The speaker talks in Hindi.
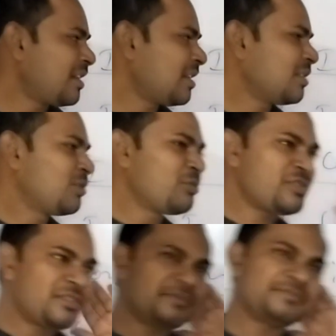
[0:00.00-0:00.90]
अगर
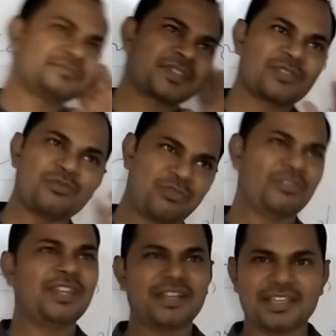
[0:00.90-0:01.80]
दोस्त को
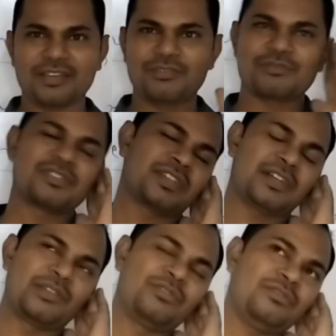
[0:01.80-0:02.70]
फ़ोन लगाया और उसने
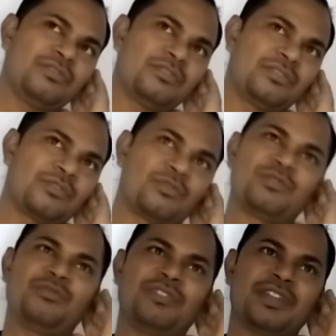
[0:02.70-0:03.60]
कहा हेलो
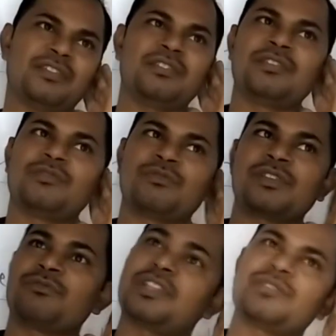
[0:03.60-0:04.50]
कौन बोल रहा है
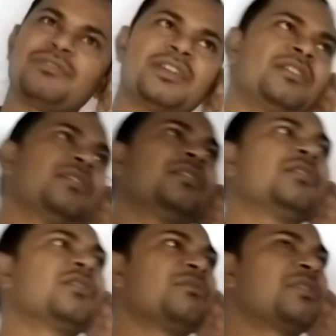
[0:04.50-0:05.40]
उधर उधर से बोलेगा
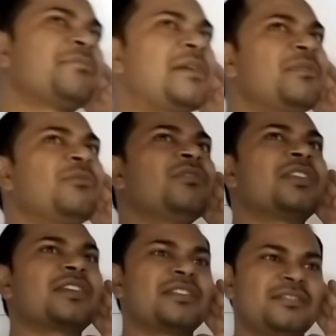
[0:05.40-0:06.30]
तुम्हारे तो पापा
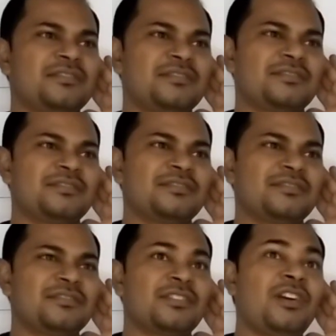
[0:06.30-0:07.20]
बोल रहे हैं
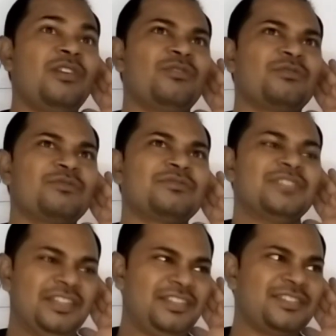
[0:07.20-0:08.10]
कहाँ हो
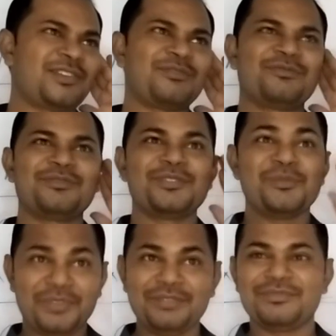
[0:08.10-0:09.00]
जल्दी आ जाओ
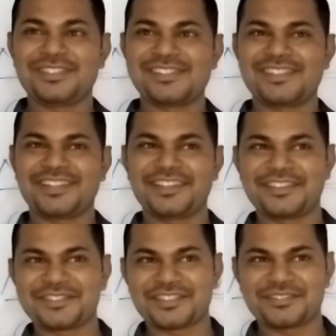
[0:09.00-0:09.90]
मतलब दिस इज़ द
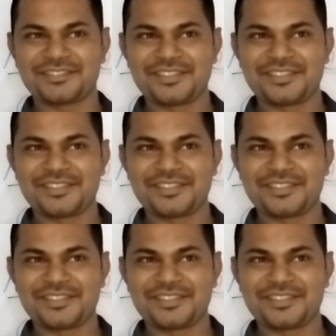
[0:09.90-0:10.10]
कंडीशन